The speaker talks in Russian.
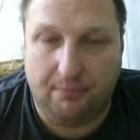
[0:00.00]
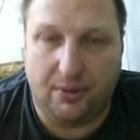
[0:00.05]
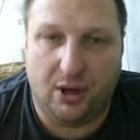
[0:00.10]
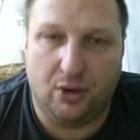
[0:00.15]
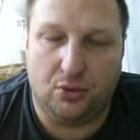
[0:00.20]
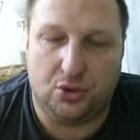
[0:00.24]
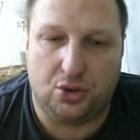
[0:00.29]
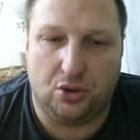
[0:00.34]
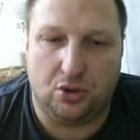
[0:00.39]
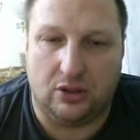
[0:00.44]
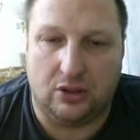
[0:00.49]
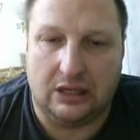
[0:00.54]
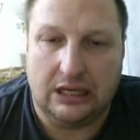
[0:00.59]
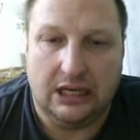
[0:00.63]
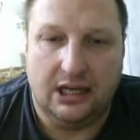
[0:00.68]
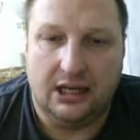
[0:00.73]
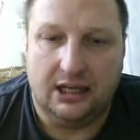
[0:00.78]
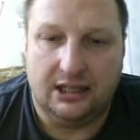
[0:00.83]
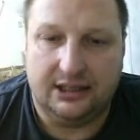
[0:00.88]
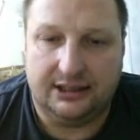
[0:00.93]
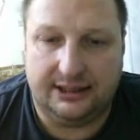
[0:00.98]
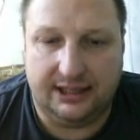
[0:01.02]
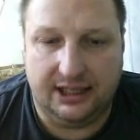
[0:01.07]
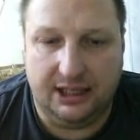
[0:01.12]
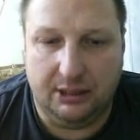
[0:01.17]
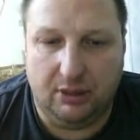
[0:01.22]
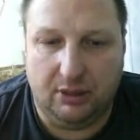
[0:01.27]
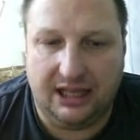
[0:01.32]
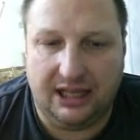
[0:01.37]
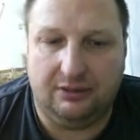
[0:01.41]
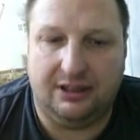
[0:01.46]
паучок.
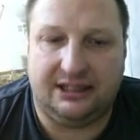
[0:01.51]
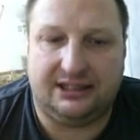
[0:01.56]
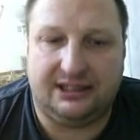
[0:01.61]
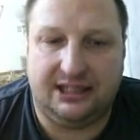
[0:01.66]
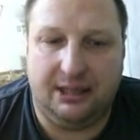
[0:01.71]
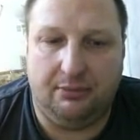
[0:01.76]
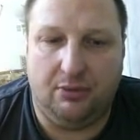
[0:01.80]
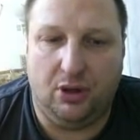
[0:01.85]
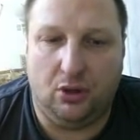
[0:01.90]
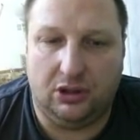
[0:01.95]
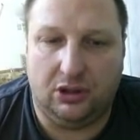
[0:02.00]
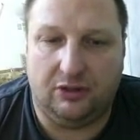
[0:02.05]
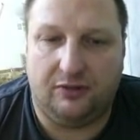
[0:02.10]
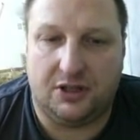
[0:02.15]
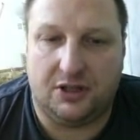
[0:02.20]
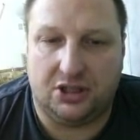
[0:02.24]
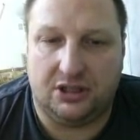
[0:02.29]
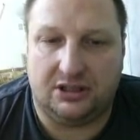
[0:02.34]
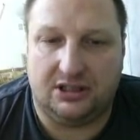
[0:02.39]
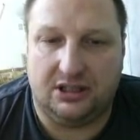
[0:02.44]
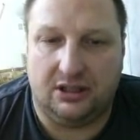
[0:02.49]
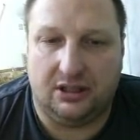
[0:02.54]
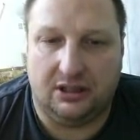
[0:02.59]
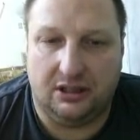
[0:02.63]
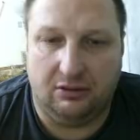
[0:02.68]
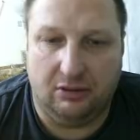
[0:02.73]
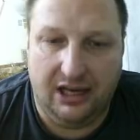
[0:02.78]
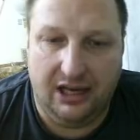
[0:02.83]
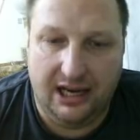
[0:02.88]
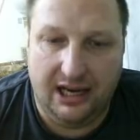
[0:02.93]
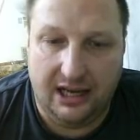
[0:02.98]
Серебра 27 миллионов аж на целых
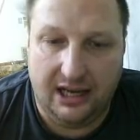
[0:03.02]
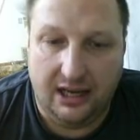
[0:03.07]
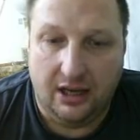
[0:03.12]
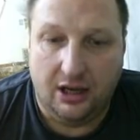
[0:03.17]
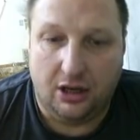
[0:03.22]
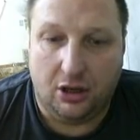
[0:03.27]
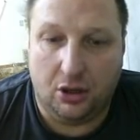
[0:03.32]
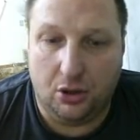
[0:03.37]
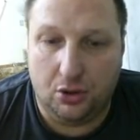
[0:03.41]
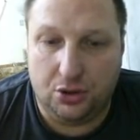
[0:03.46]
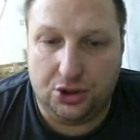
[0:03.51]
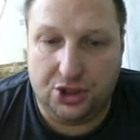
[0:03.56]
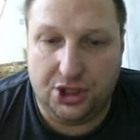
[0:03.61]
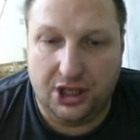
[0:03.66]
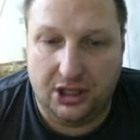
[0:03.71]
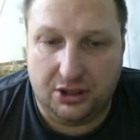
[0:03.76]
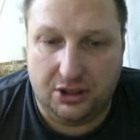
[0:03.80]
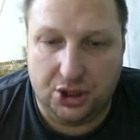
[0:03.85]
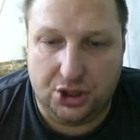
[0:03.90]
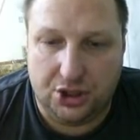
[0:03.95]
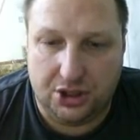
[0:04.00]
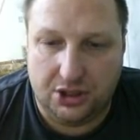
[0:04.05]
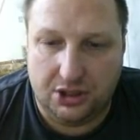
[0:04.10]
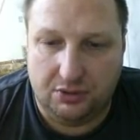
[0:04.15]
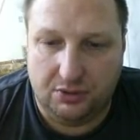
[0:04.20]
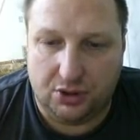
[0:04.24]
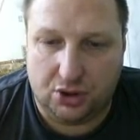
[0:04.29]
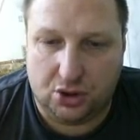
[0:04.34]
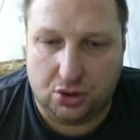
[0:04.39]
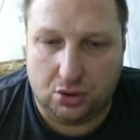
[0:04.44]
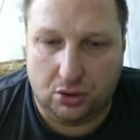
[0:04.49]
наваляли. Ключей
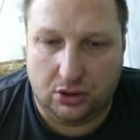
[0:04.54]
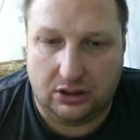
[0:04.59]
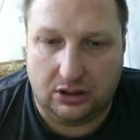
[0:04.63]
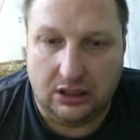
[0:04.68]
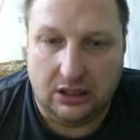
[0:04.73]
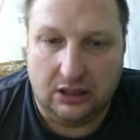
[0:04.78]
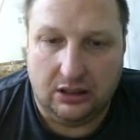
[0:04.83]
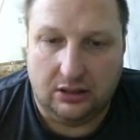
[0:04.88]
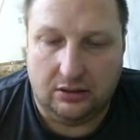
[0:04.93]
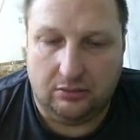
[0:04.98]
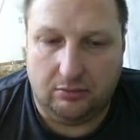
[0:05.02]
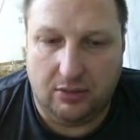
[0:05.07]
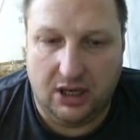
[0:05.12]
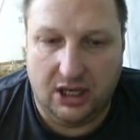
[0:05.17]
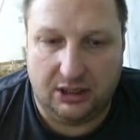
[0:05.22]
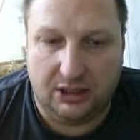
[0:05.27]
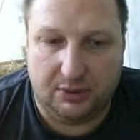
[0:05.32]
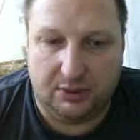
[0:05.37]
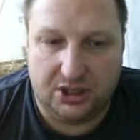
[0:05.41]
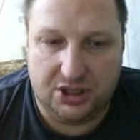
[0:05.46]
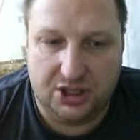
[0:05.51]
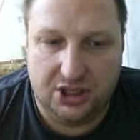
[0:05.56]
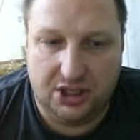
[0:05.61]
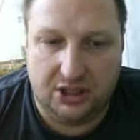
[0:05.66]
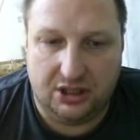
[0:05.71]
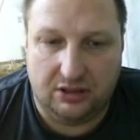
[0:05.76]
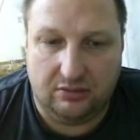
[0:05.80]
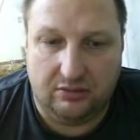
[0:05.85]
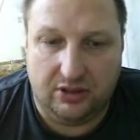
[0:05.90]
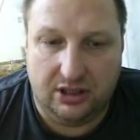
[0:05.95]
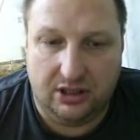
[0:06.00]
1900. Блин, да
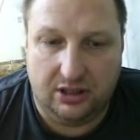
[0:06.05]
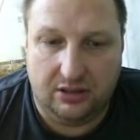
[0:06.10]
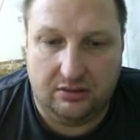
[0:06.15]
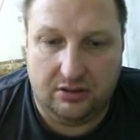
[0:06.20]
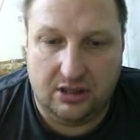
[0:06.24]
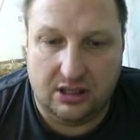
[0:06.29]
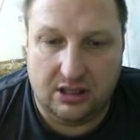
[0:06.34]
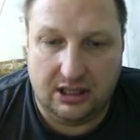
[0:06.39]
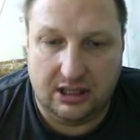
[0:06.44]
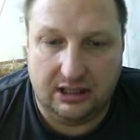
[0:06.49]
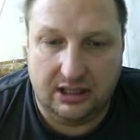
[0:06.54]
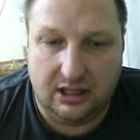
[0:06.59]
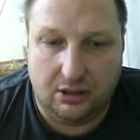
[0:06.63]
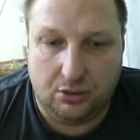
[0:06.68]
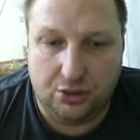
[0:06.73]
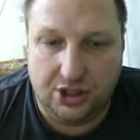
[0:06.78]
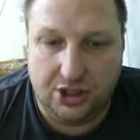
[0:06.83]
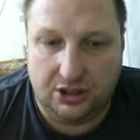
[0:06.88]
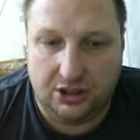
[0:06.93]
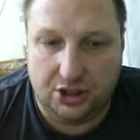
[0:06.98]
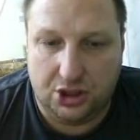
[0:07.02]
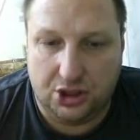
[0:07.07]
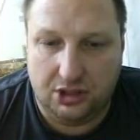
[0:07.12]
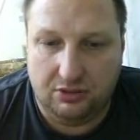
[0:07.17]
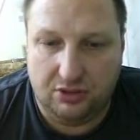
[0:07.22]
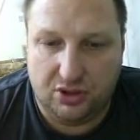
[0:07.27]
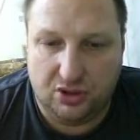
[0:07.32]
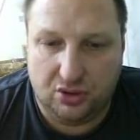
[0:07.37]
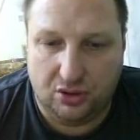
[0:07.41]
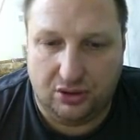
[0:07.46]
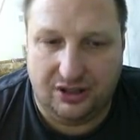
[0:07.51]
подождите. Да, да, ключей
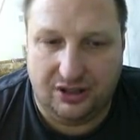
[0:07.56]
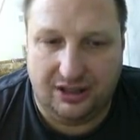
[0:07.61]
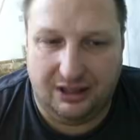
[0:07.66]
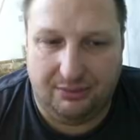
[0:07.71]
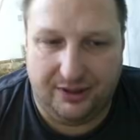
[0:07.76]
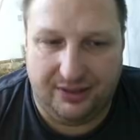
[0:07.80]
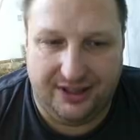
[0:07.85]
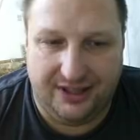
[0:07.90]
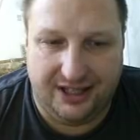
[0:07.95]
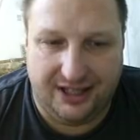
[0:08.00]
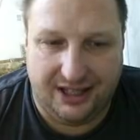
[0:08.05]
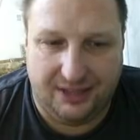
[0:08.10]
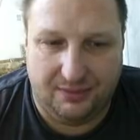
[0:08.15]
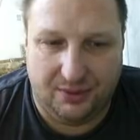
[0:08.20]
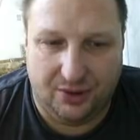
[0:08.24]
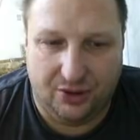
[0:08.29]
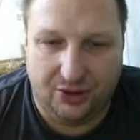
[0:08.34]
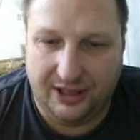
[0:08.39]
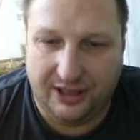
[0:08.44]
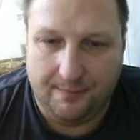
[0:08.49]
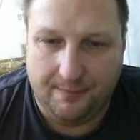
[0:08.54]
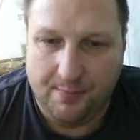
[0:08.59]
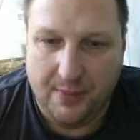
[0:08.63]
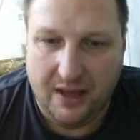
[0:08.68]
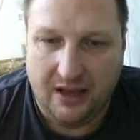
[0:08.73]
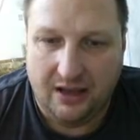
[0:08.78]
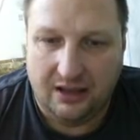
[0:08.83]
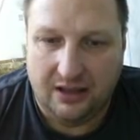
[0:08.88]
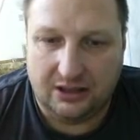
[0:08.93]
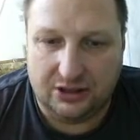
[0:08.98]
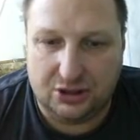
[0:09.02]
1900. Обалдеть, как много.
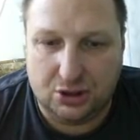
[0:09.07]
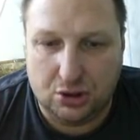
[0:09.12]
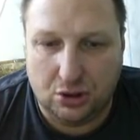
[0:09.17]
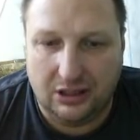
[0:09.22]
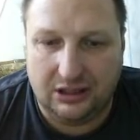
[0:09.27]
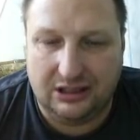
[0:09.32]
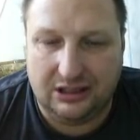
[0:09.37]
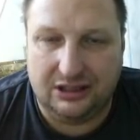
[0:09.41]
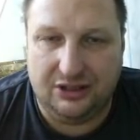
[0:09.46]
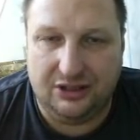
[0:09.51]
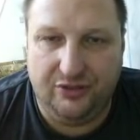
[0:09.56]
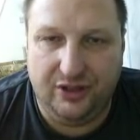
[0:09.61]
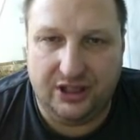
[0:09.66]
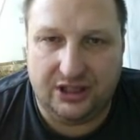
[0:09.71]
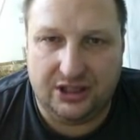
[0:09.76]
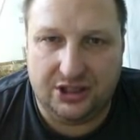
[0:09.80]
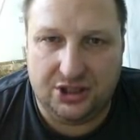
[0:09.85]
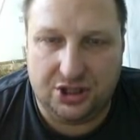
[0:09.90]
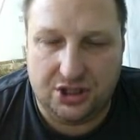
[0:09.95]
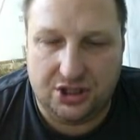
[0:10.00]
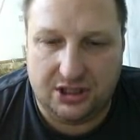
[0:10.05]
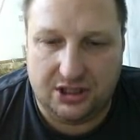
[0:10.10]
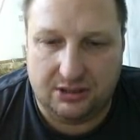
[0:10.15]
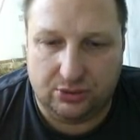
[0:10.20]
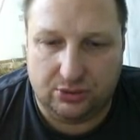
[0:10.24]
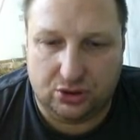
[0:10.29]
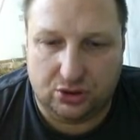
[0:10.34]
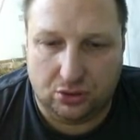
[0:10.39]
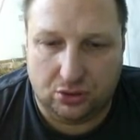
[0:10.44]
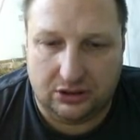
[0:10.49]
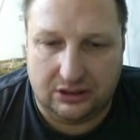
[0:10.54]
Золото
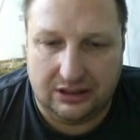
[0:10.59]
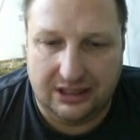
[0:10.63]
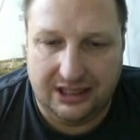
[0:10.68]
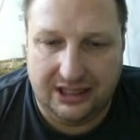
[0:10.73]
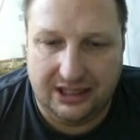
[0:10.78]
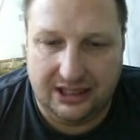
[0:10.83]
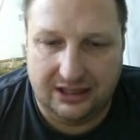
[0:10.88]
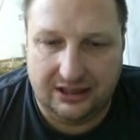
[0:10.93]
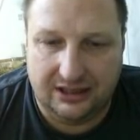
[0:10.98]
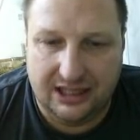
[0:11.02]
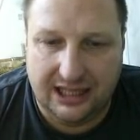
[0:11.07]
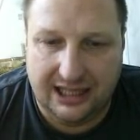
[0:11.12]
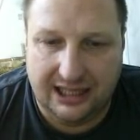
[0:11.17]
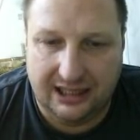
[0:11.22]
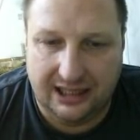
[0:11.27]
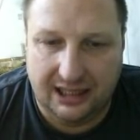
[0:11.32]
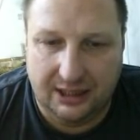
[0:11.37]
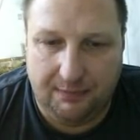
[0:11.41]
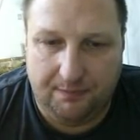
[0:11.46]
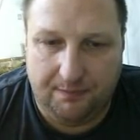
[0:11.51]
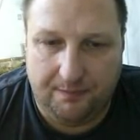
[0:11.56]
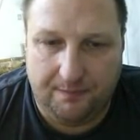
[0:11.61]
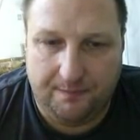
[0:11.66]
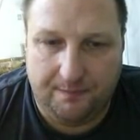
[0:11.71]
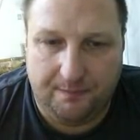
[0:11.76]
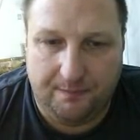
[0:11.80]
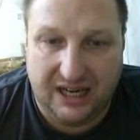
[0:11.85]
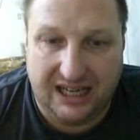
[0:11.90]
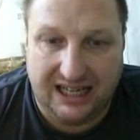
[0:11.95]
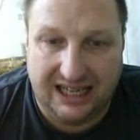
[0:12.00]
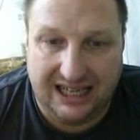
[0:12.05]
2700. Легендарный
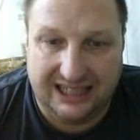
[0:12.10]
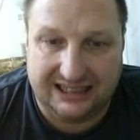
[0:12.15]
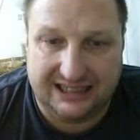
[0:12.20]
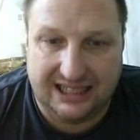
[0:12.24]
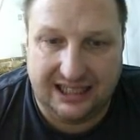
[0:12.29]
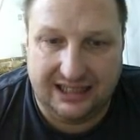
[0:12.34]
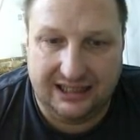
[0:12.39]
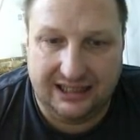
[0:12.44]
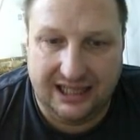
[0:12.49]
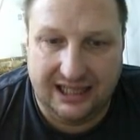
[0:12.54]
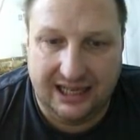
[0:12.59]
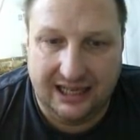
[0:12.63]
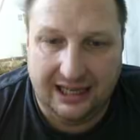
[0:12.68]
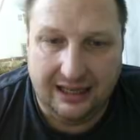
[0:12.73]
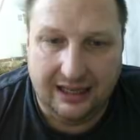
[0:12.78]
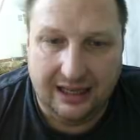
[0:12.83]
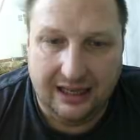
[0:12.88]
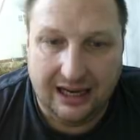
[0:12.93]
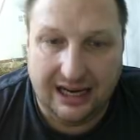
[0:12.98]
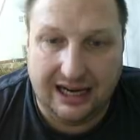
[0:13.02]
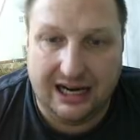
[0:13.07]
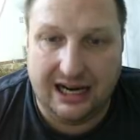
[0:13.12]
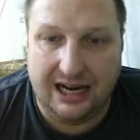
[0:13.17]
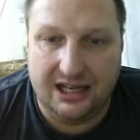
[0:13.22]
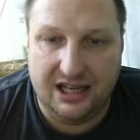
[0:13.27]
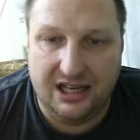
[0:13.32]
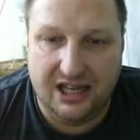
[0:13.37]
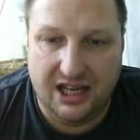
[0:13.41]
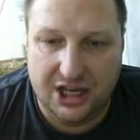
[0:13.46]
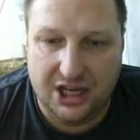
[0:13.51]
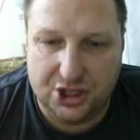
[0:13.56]
покраска на
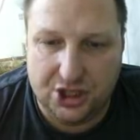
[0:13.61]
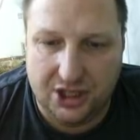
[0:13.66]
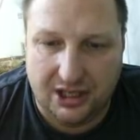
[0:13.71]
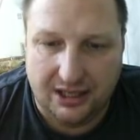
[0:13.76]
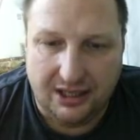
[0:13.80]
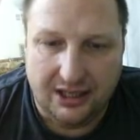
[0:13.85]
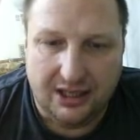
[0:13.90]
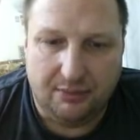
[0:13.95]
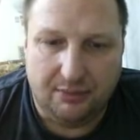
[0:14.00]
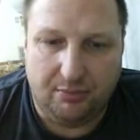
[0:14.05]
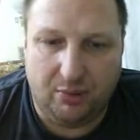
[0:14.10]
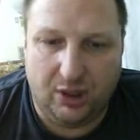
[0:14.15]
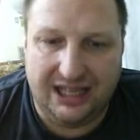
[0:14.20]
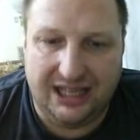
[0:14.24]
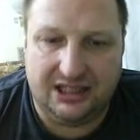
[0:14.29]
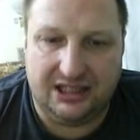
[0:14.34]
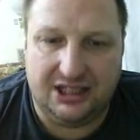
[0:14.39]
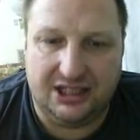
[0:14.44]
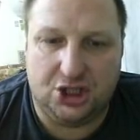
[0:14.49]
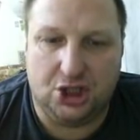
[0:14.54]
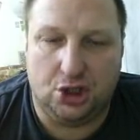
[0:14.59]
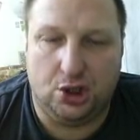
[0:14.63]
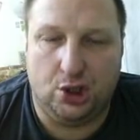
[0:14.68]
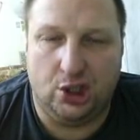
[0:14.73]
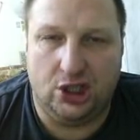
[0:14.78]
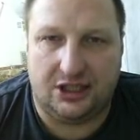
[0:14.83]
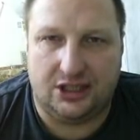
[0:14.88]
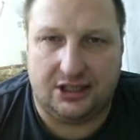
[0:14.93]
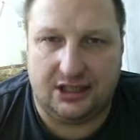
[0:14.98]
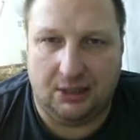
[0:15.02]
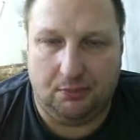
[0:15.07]
Хаечи, платина
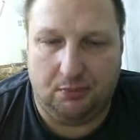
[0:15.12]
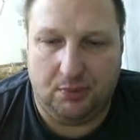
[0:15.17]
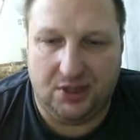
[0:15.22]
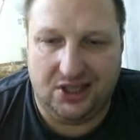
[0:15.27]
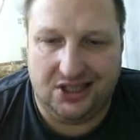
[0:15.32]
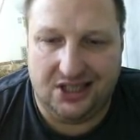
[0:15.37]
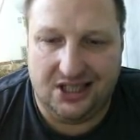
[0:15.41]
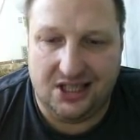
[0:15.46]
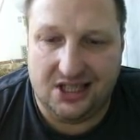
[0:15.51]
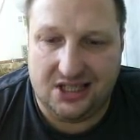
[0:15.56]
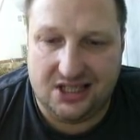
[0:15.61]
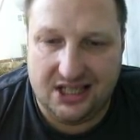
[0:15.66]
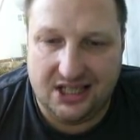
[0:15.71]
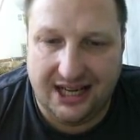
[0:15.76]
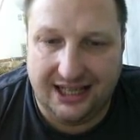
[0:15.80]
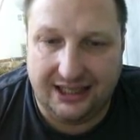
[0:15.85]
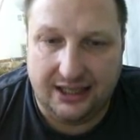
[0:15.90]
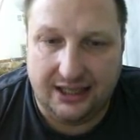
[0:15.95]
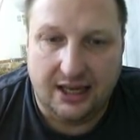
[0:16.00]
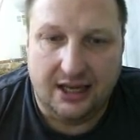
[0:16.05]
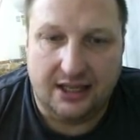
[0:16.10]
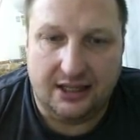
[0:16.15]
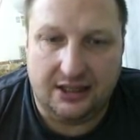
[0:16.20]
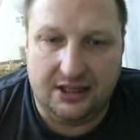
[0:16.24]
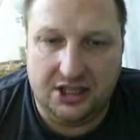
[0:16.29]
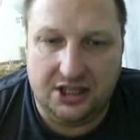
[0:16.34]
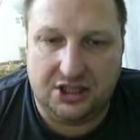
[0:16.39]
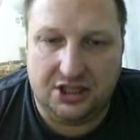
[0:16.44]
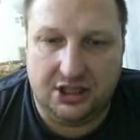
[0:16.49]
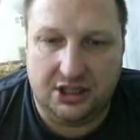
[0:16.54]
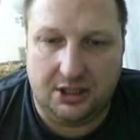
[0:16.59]
450,
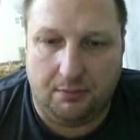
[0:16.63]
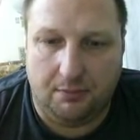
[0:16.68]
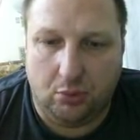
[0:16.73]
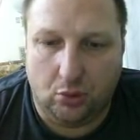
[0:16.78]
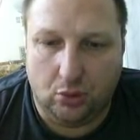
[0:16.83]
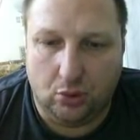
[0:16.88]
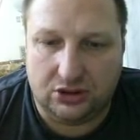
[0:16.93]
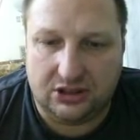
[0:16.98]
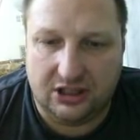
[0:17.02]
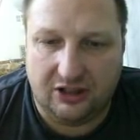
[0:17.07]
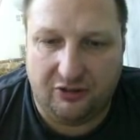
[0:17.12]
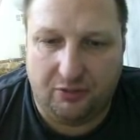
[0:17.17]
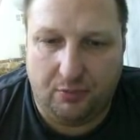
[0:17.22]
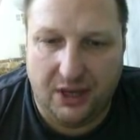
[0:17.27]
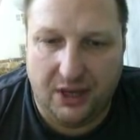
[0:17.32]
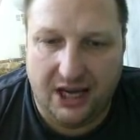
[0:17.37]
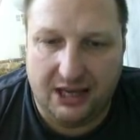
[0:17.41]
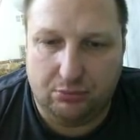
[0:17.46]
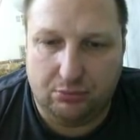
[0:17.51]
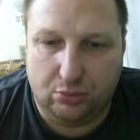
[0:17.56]
10 бустеров, 5